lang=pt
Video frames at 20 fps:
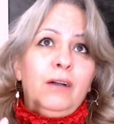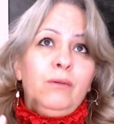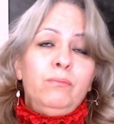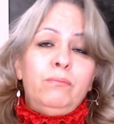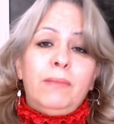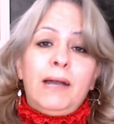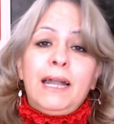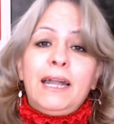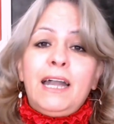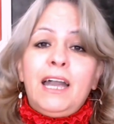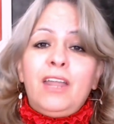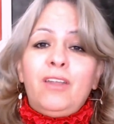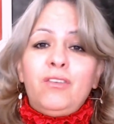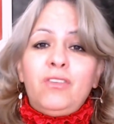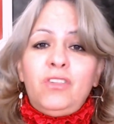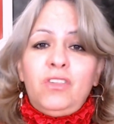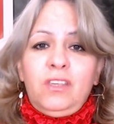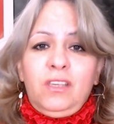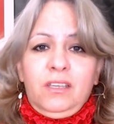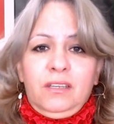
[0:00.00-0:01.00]
uma
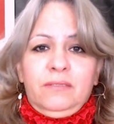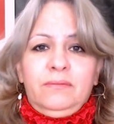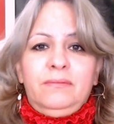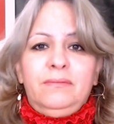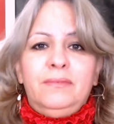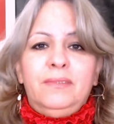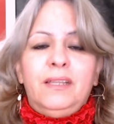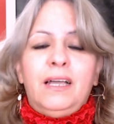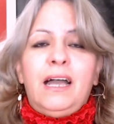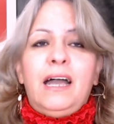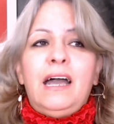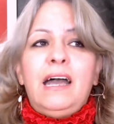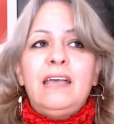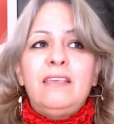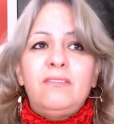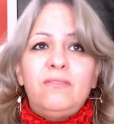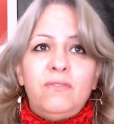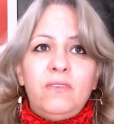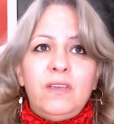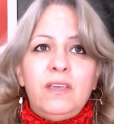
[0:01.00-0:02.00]
garotinha.
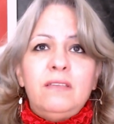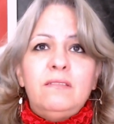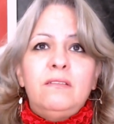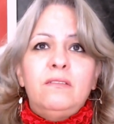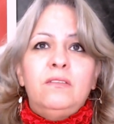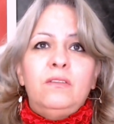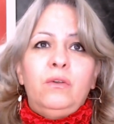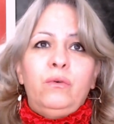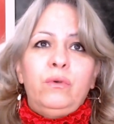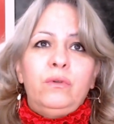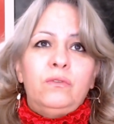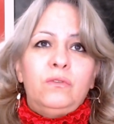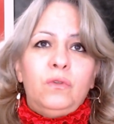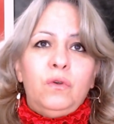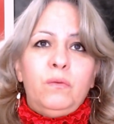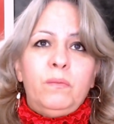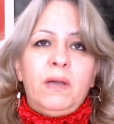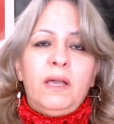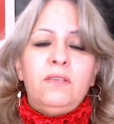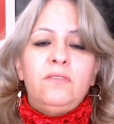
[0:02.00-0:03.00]
Às vezes eu
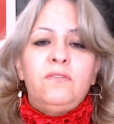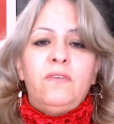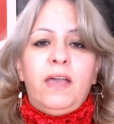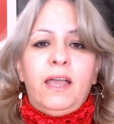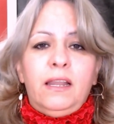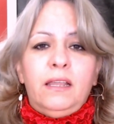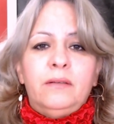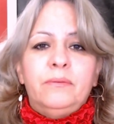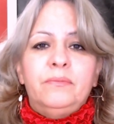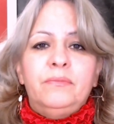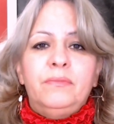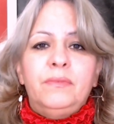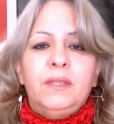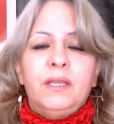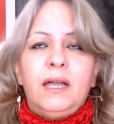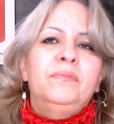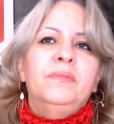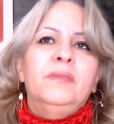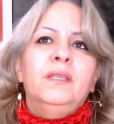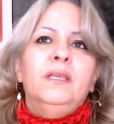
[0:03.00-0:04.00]
estou mais velha,
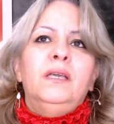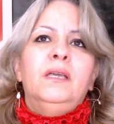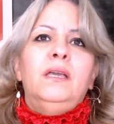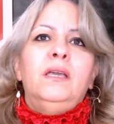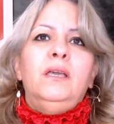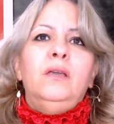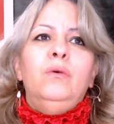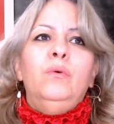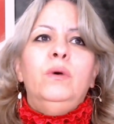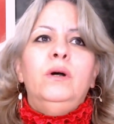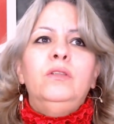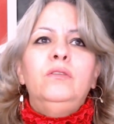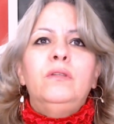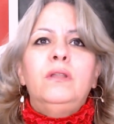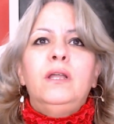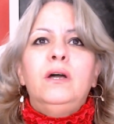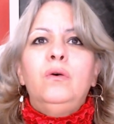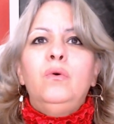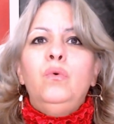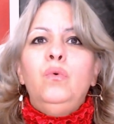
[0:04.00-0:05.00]
eu
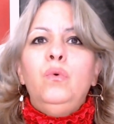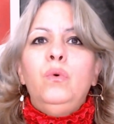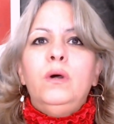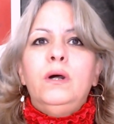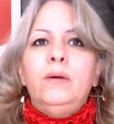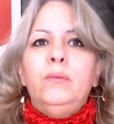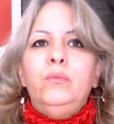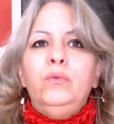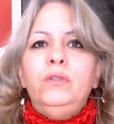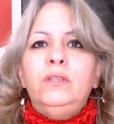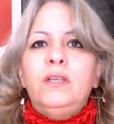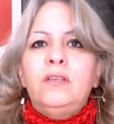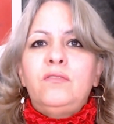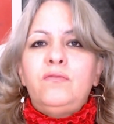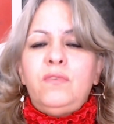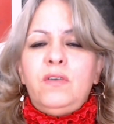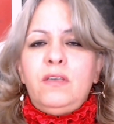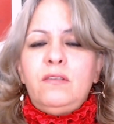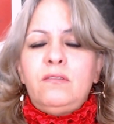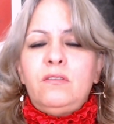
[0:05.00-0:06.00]
ando na rua
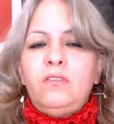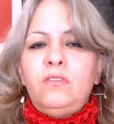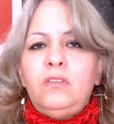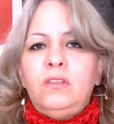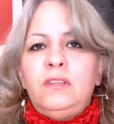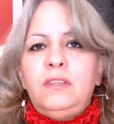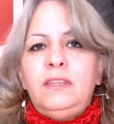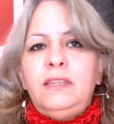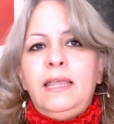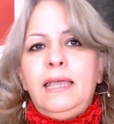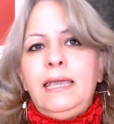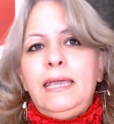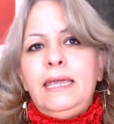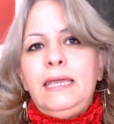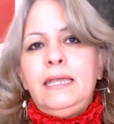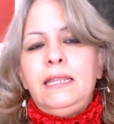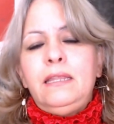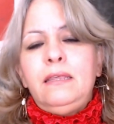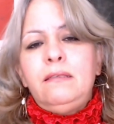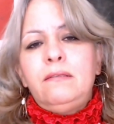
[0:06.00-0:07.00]
muitas vezes de
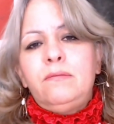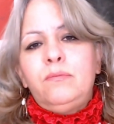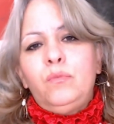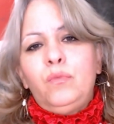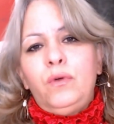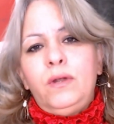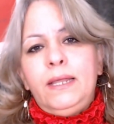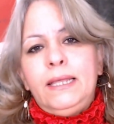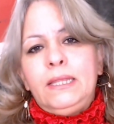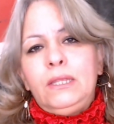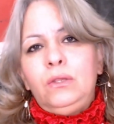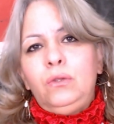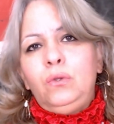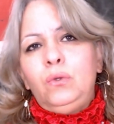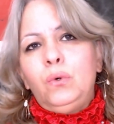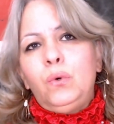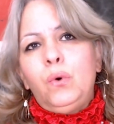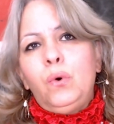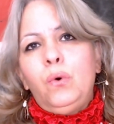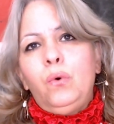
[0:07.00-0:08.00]
tênis,
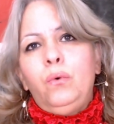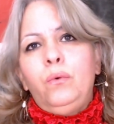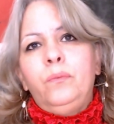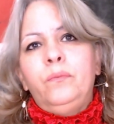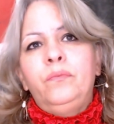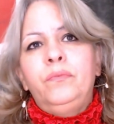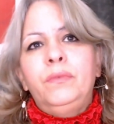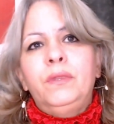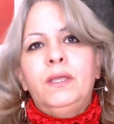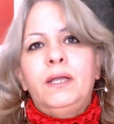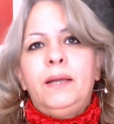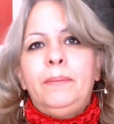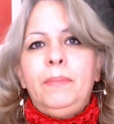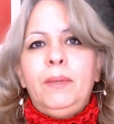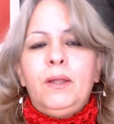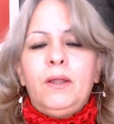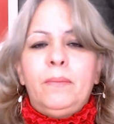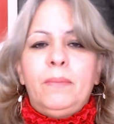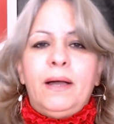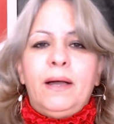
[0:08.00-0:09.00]
moletom, cabelo